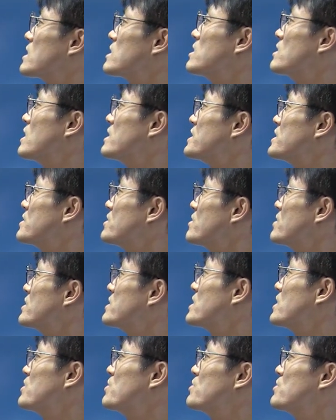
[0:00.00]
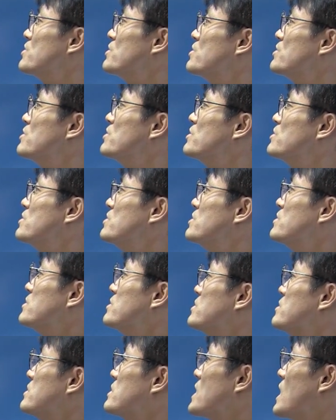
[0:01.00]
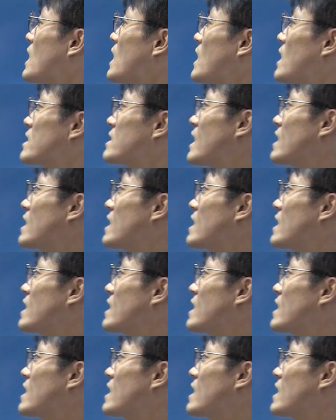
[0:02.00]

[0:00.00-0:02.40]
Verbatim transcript: 그러나 실현의 자유는 자